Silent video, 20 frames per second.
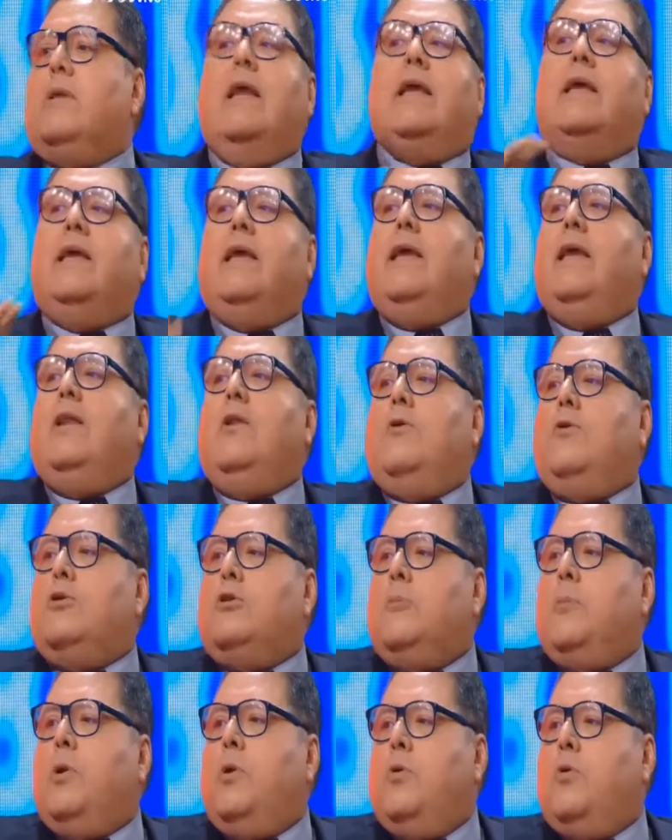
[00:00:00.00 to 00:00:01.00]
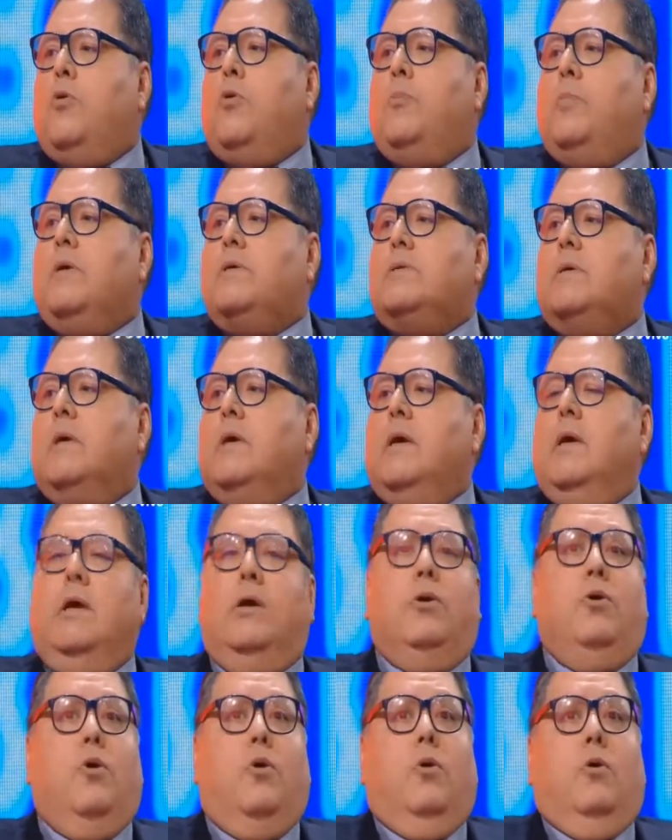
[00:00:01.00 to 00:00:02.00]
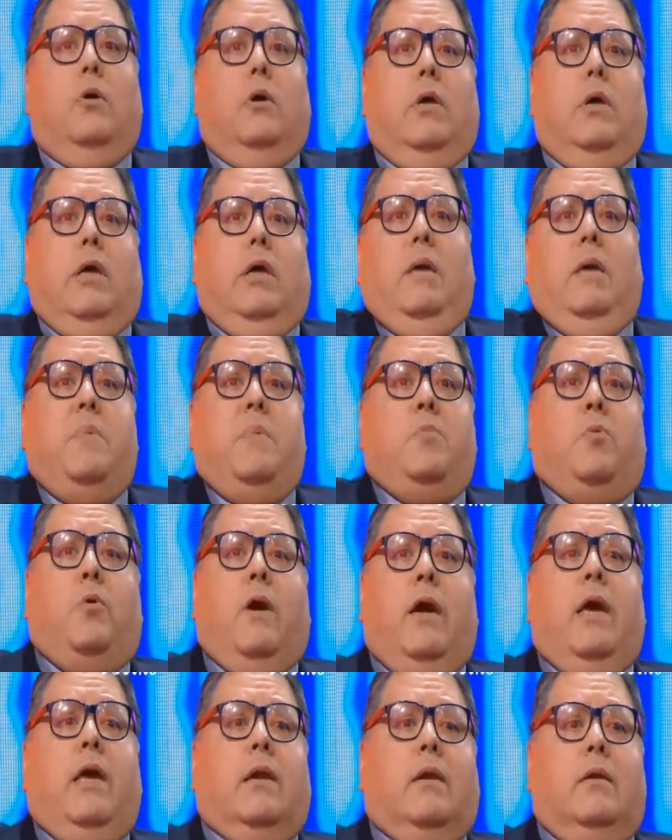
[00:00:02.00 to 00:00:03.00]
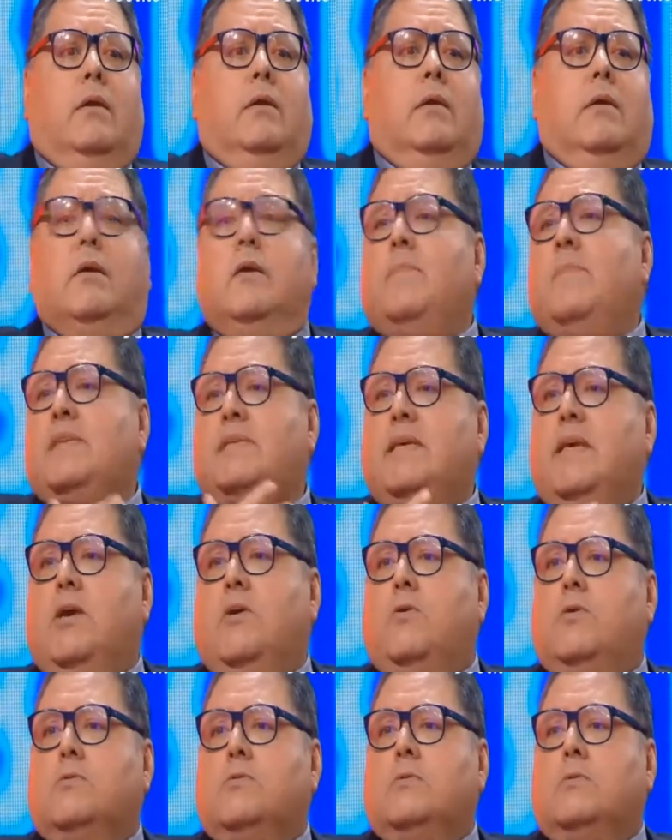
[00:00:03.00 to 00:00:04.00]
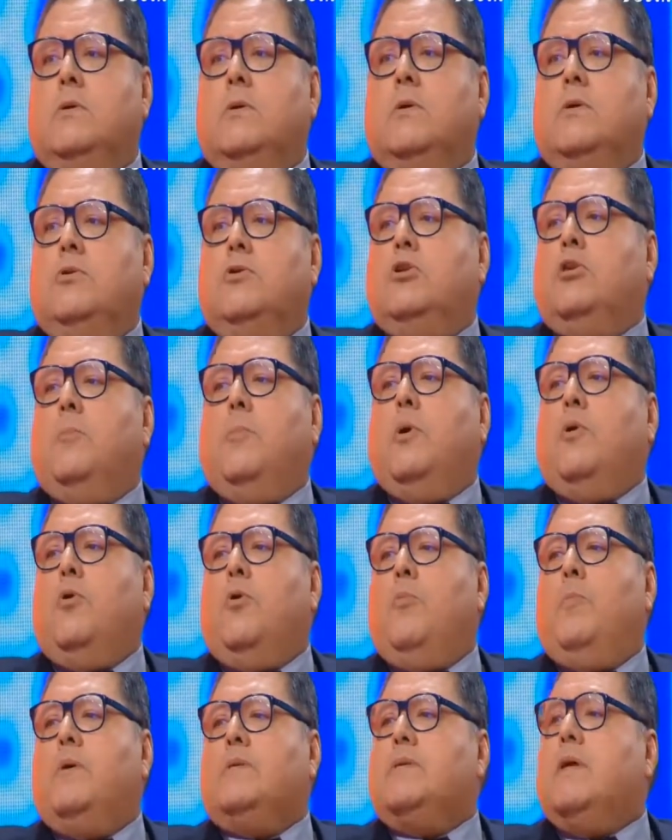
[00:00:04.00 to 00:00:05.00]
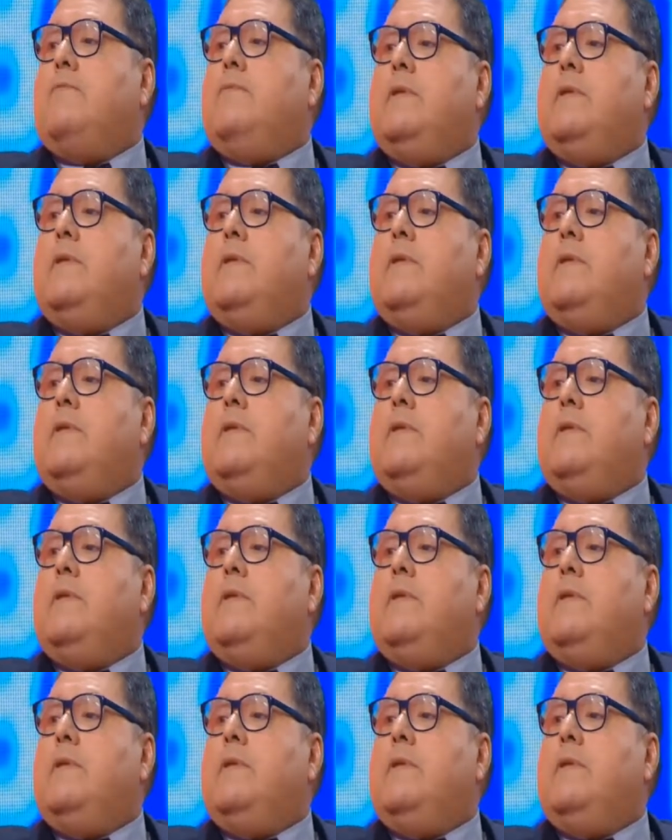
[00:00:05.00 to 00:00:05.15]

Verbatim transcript: Tranquilo, no te preocupes. Y yo, y mi mujer, y mis hijos, no te preocupes, al